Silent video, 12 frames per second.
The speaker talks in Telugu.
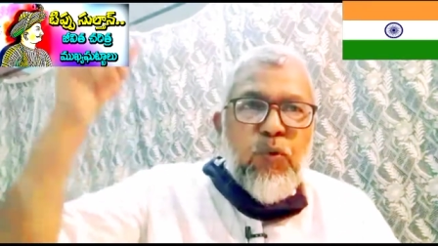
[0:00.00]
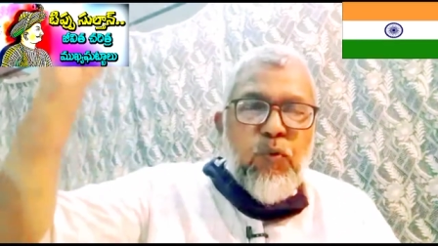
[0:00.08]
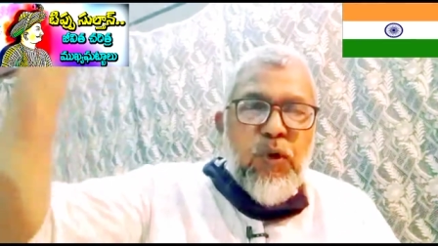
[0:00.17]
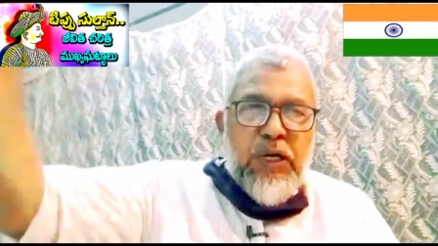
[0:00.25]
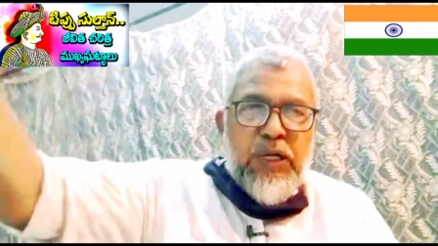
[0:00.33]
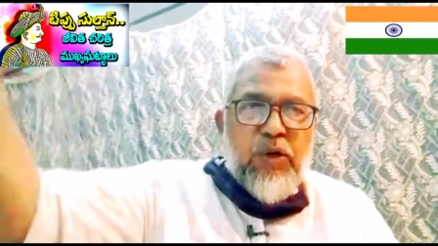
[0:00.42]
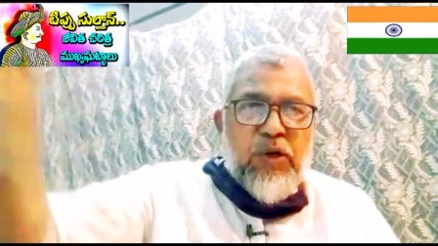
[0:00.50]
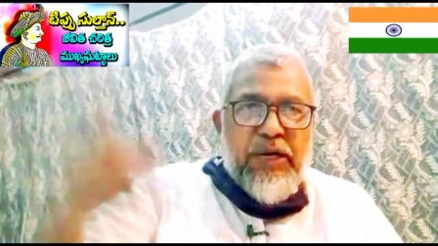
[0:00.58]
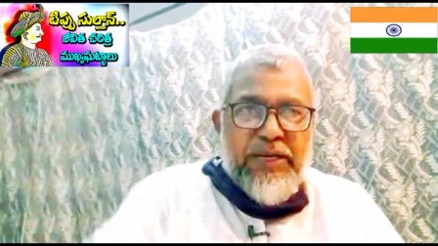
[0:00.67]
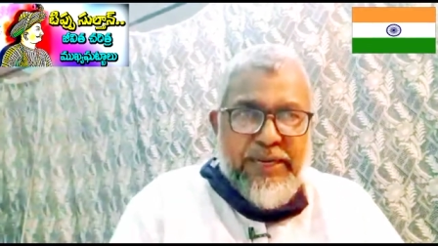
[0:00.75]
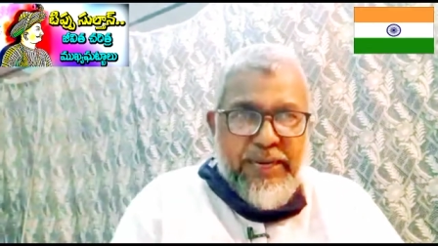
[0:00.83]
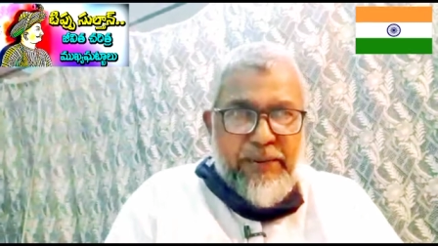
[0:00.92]
వాళ్ళ యొక్క
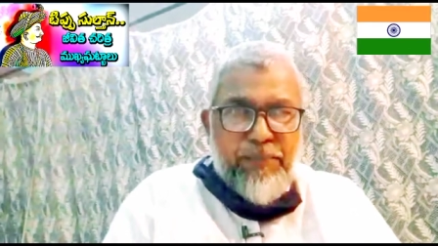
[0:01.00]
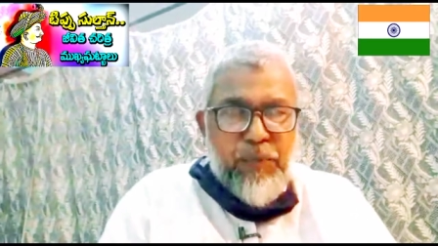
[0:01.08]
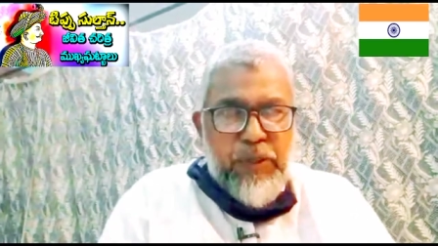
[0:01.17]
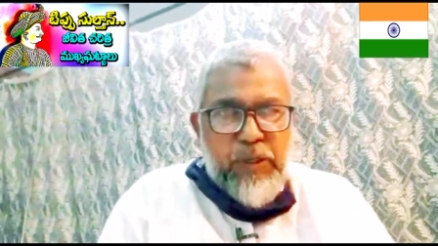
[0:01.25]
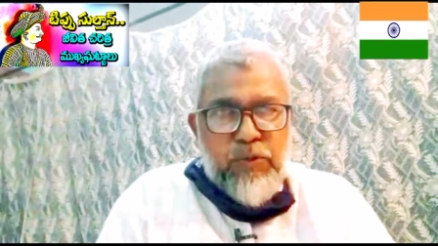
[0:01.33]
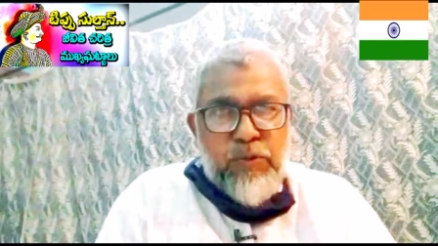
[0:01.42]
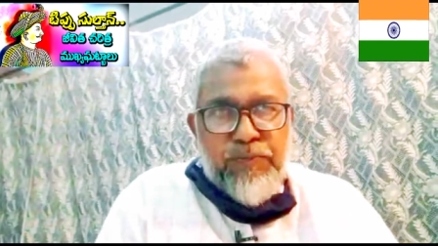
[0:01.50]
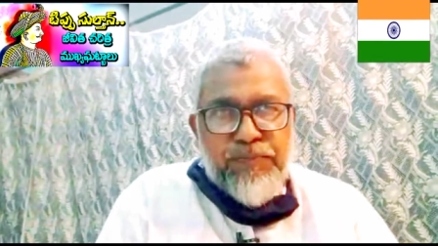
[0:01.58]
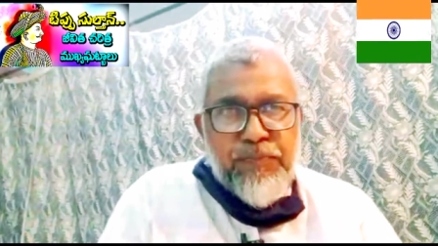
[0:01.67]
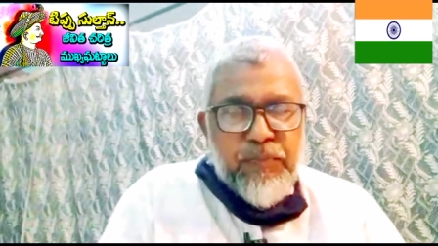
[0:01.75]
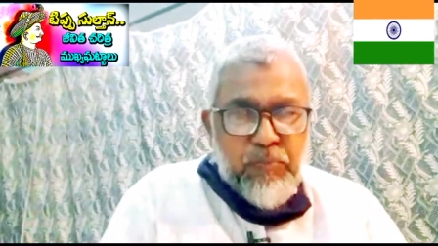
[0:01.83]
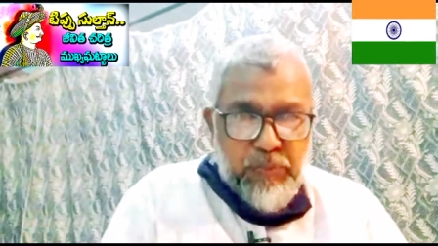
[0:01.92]
క్యాంపులకు
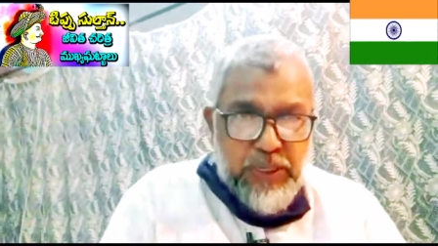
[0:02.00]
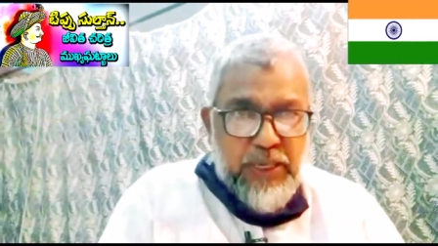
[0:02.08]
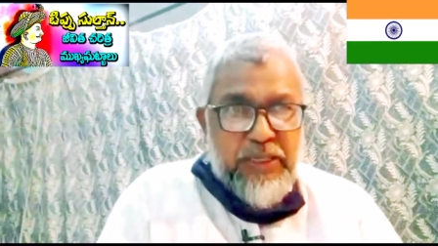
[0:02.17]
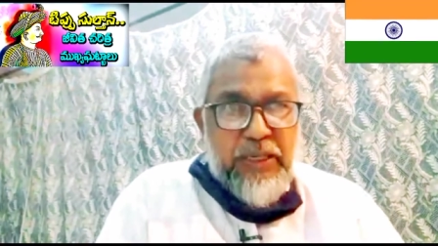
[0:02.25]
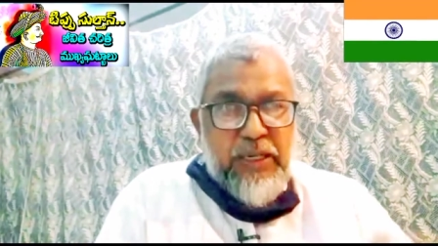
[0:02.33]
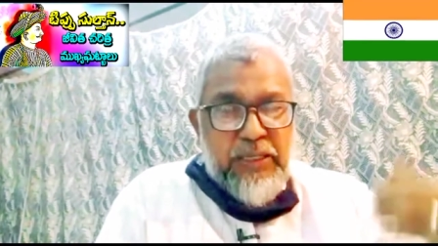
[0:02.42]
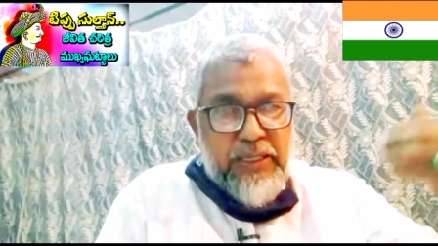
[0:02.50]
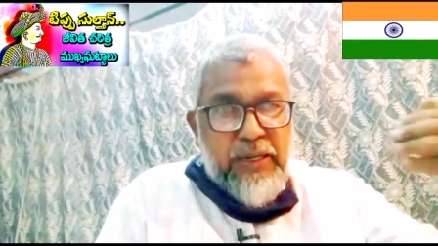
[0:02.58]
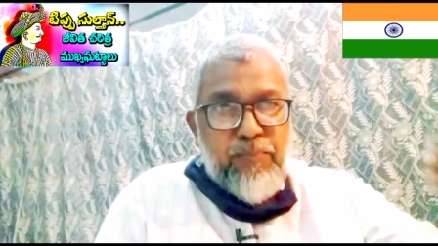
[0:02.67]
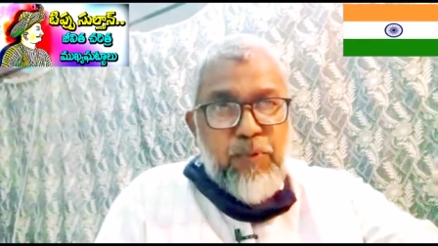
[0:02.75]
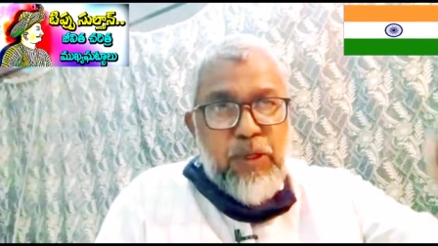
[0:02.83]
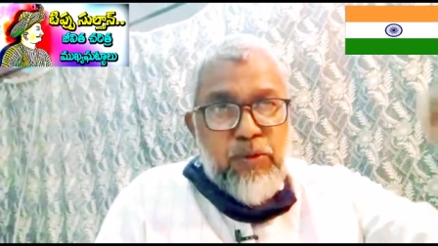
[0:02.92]
మరాఠాల
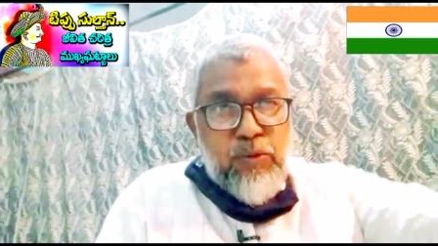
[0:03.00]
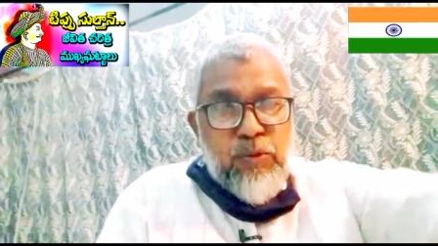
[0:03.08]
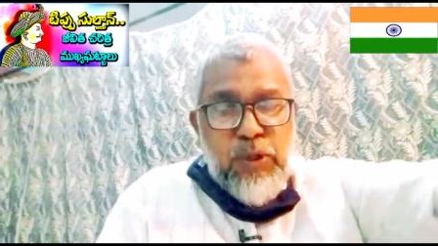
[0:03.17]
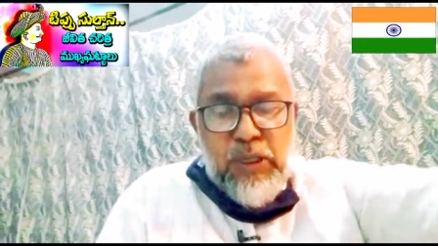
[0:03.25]
క్యాంపులకు